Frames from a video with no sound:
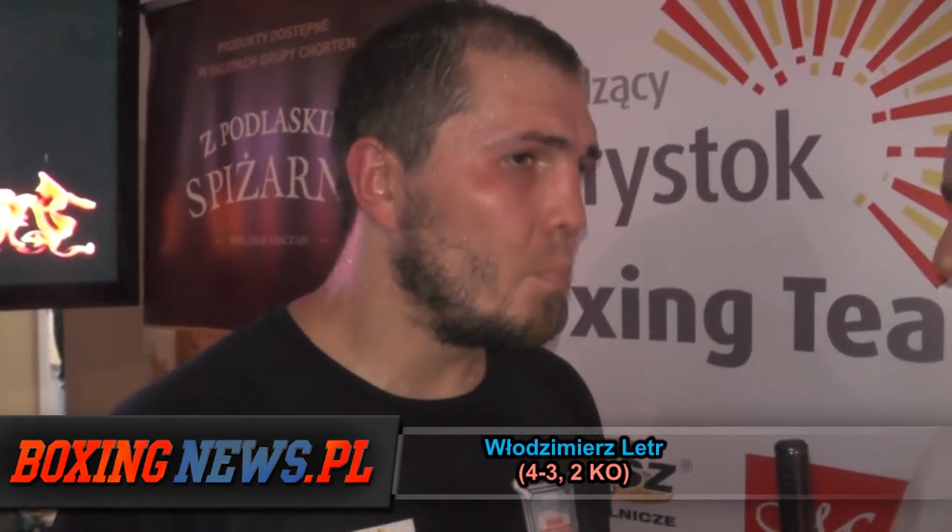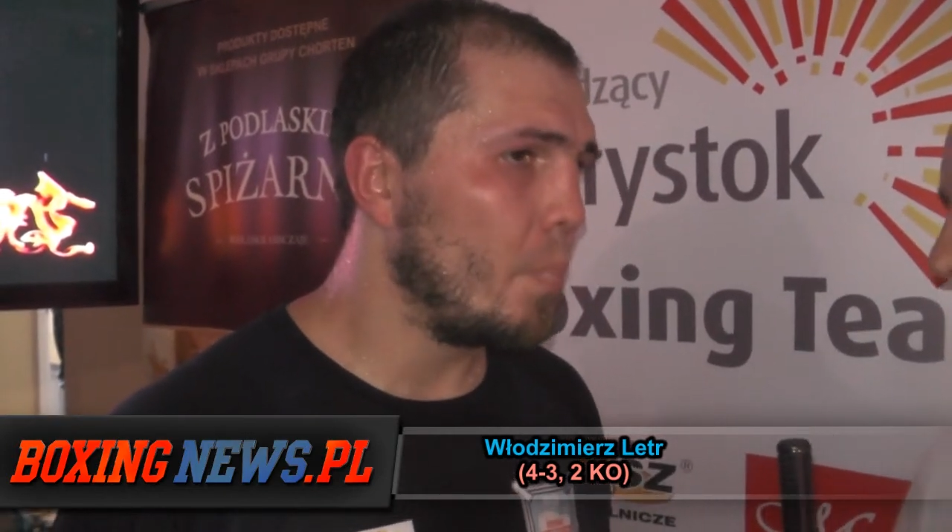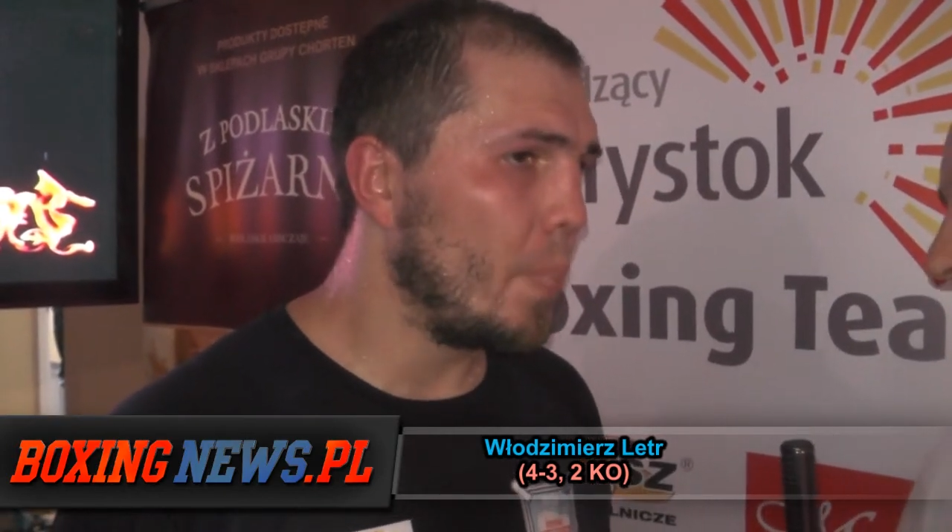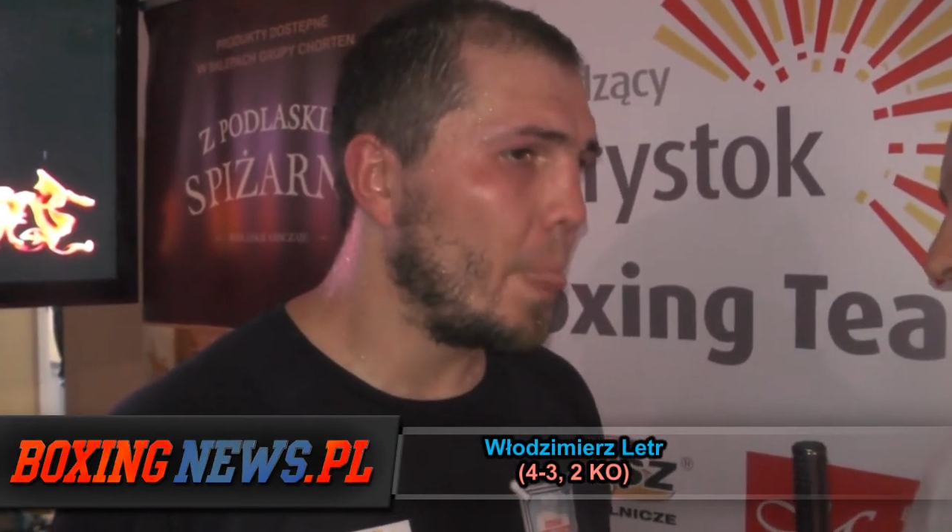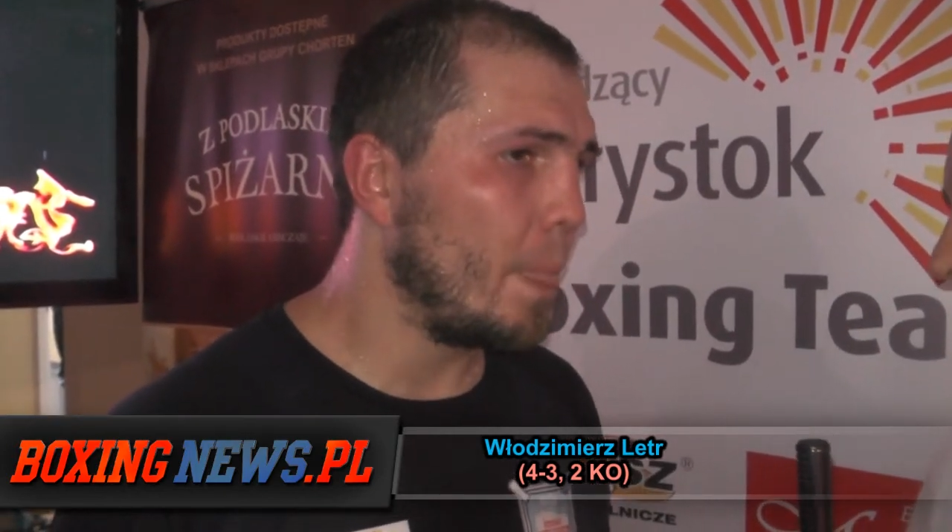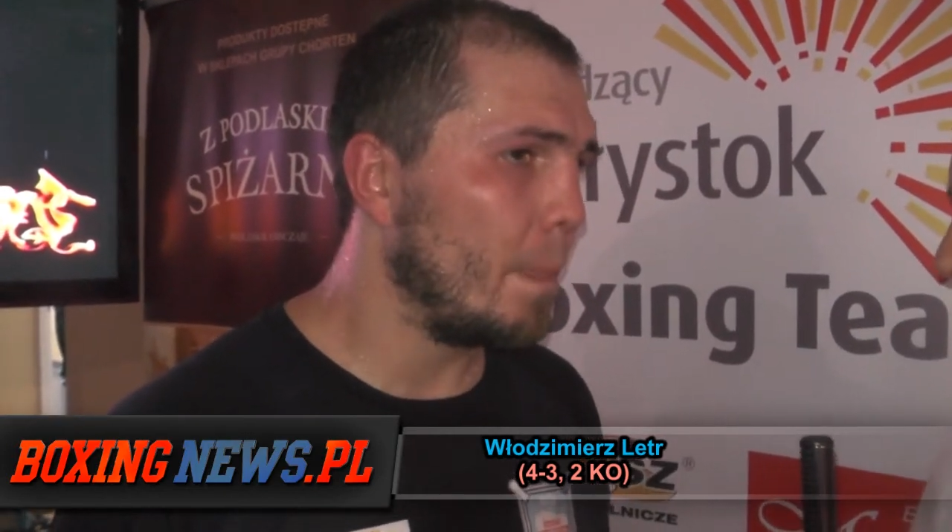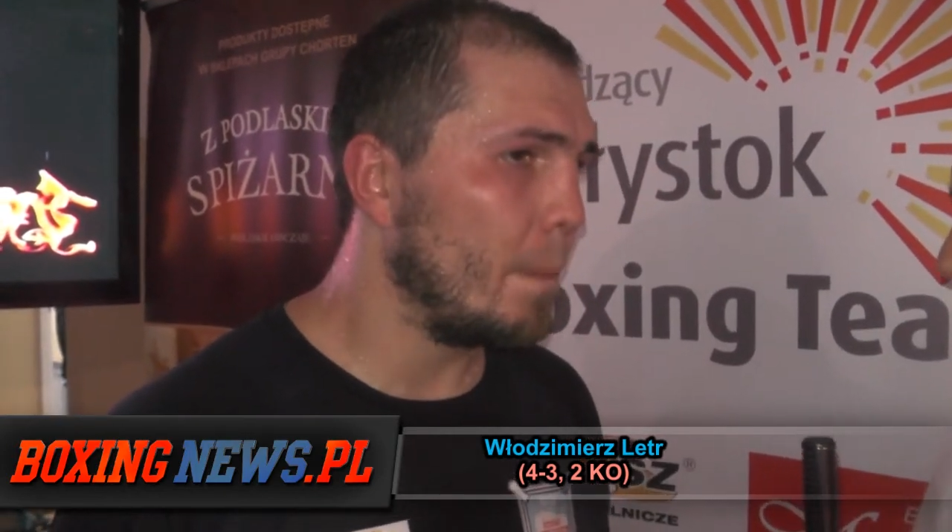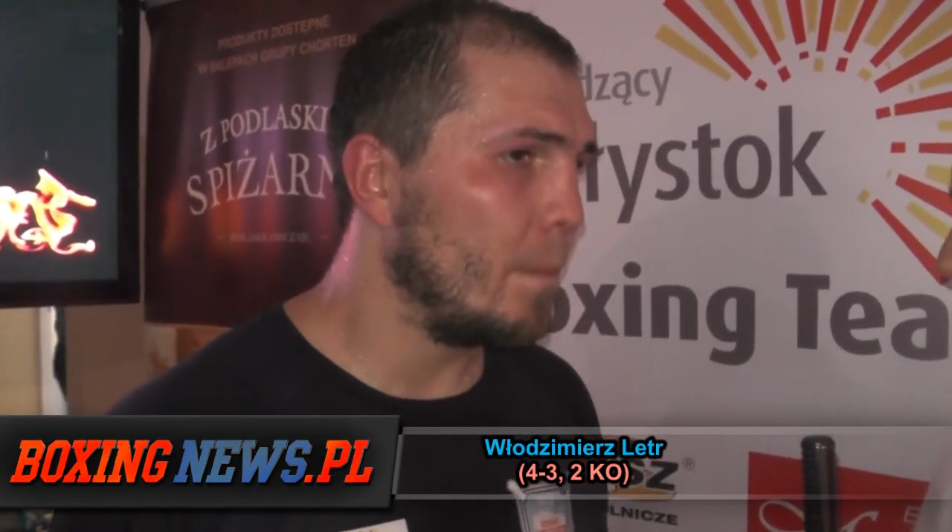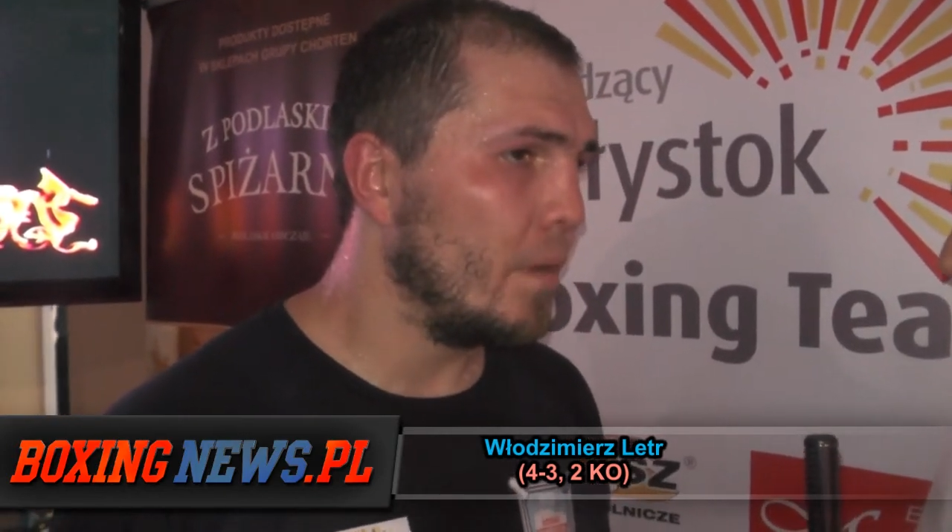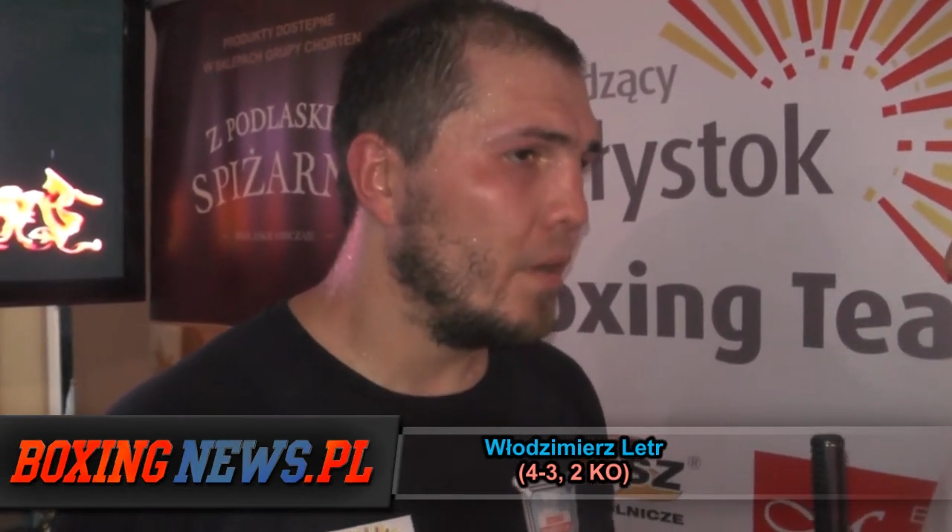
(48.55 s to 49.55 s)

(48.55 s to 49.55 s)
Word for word: Ja przyznam szczerze, że z